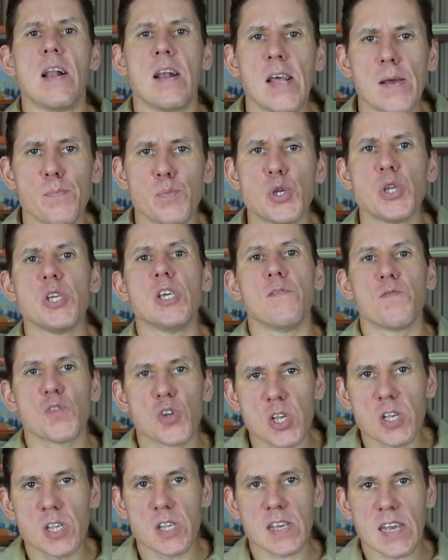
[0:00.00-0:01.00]
lepsi i
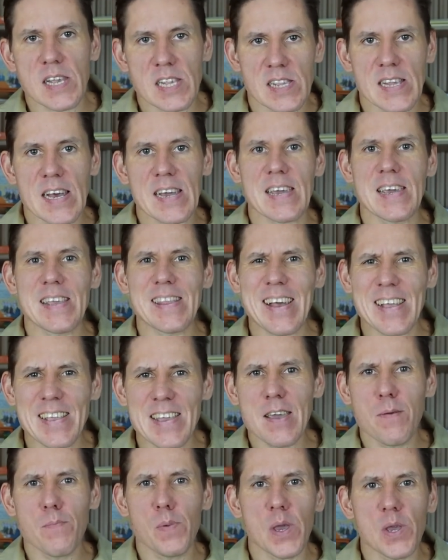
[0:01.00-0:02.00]
wszystkie znaki na
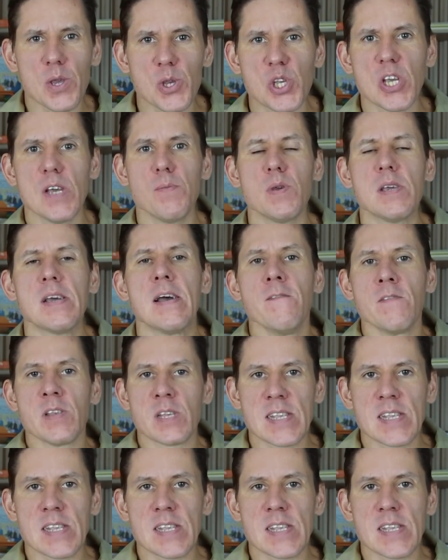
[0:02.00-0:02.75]
niebie i ziemi